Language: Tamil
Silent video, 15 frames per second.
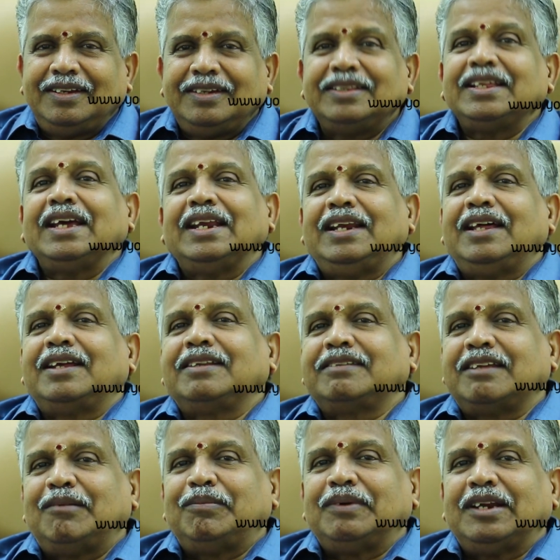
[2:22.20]
இதை
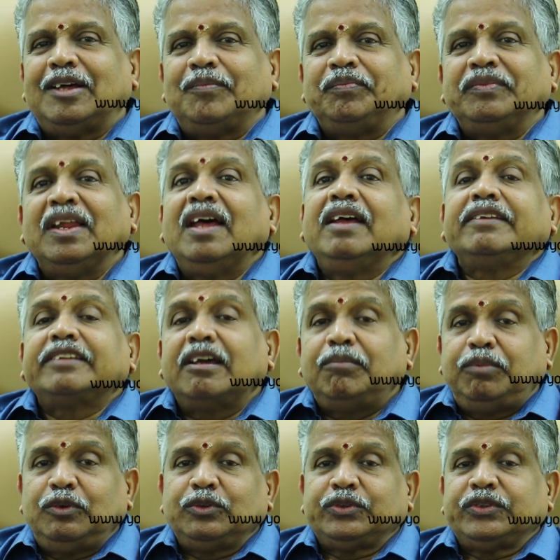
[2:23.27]
எல்லோரும் சாப்பிட்லாம்
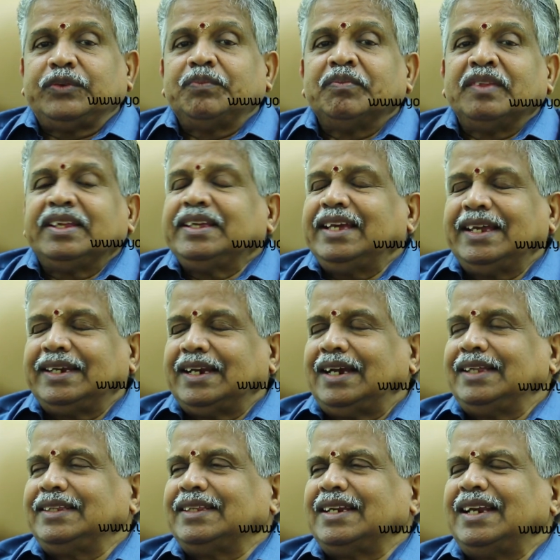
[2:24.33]
சப்போஸ்
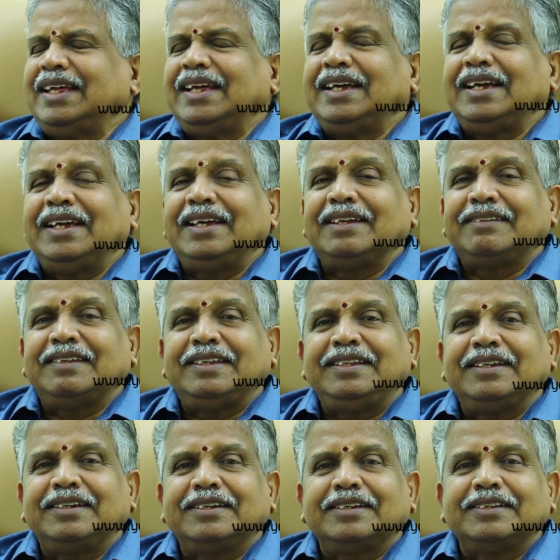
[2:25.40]
என்னால் இதெல்லாம் எங்கெங்கே
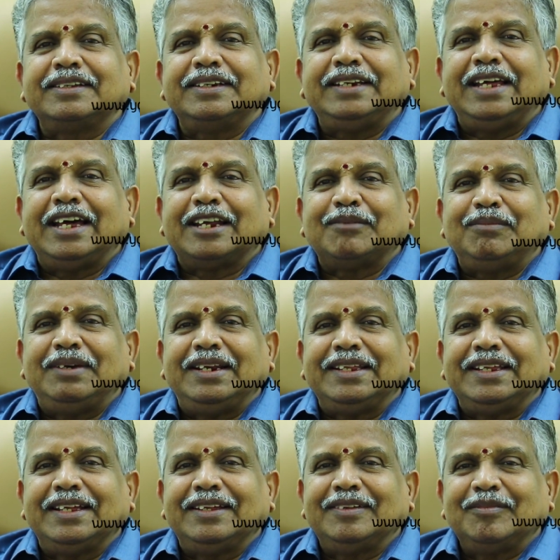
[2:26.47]
செஞ்சுக்கிட்டு இருக்கிறதுக்கு நேரம்
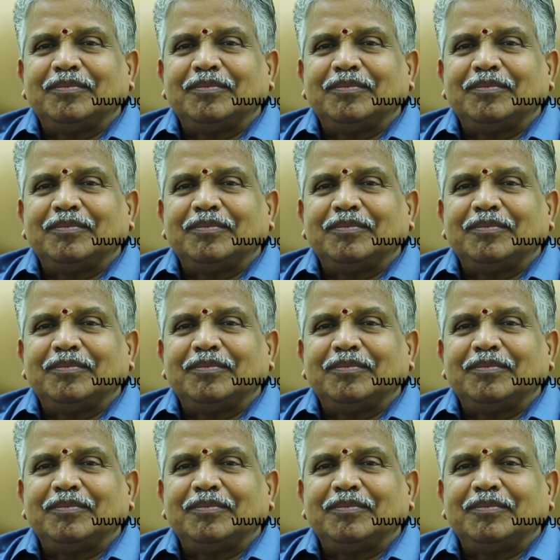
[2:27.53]
இல்லைங்க